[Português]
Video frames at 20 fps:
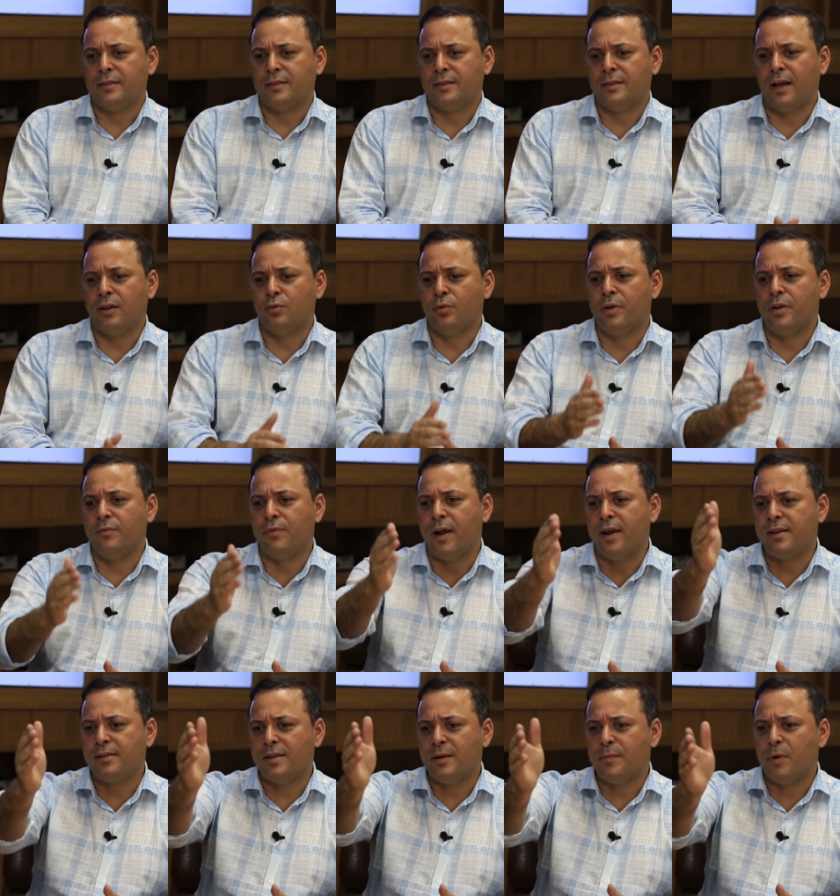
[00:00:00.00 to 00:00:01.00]
a cidade do Rio
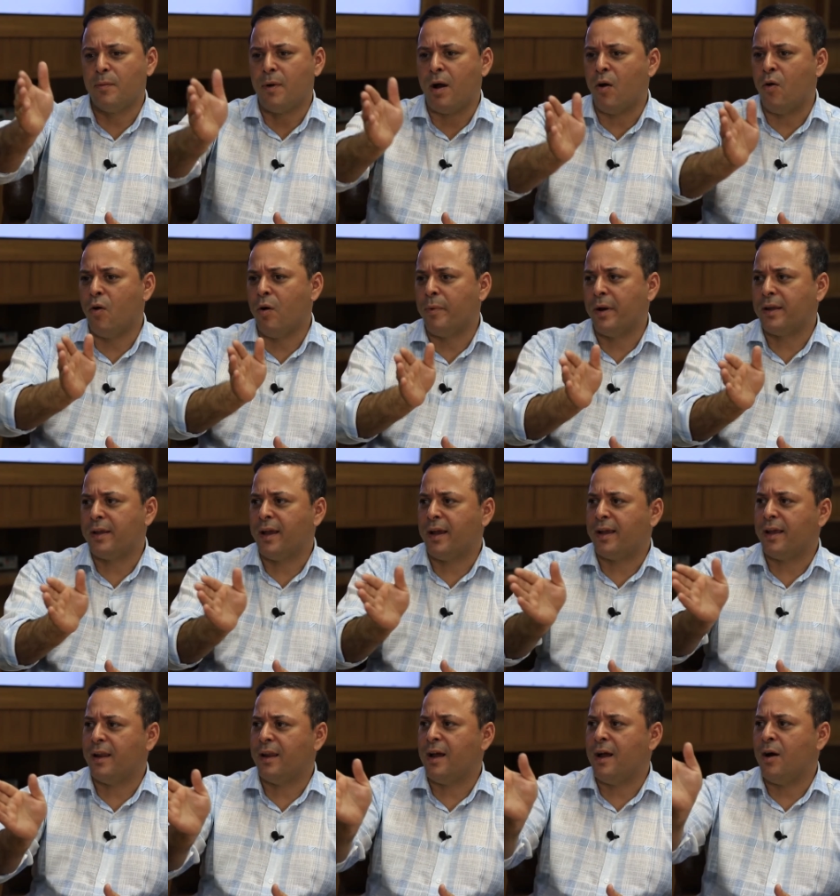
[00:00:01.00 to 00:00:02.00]
vai receber uma obra que é
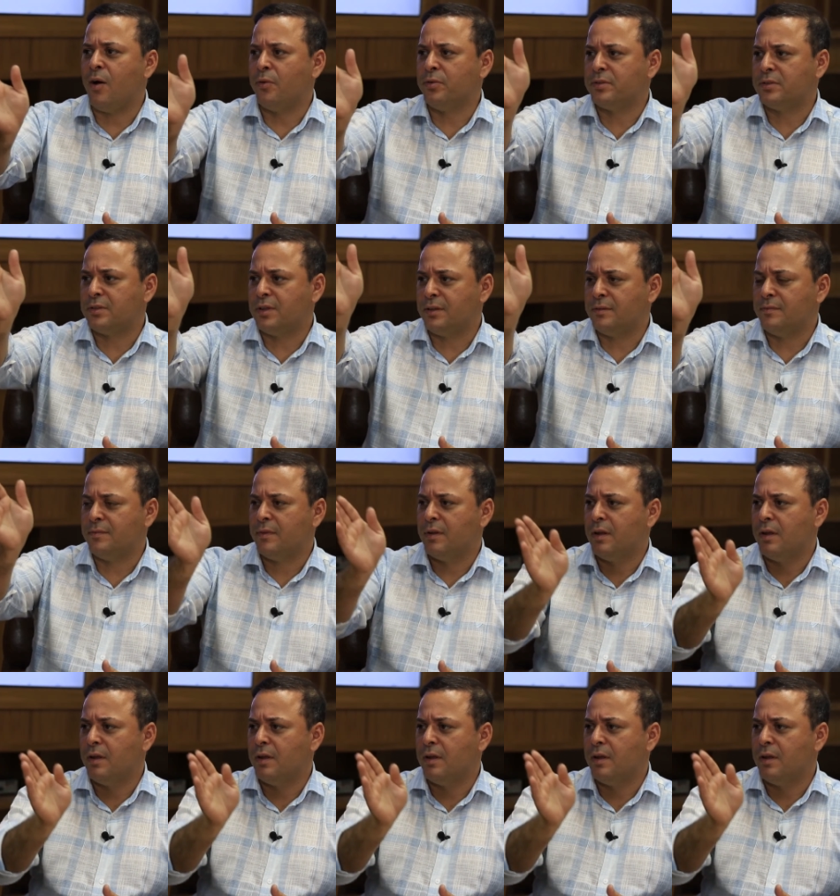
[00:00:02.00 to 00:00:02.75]
aquela alça